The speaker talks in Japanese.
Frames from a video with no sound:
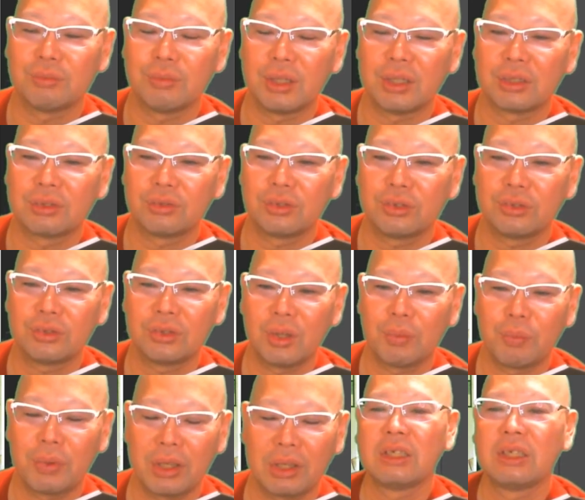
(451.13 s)
まあ、それと
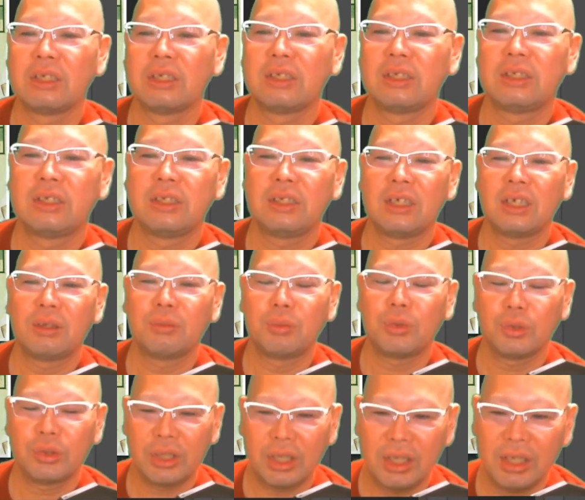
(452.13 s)
やっぱり平
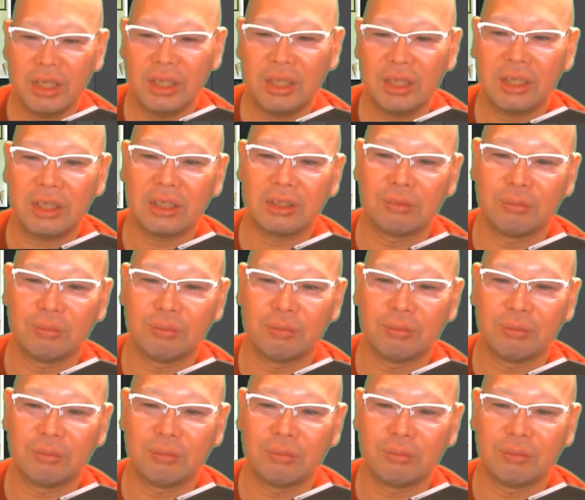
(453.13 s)
穂で、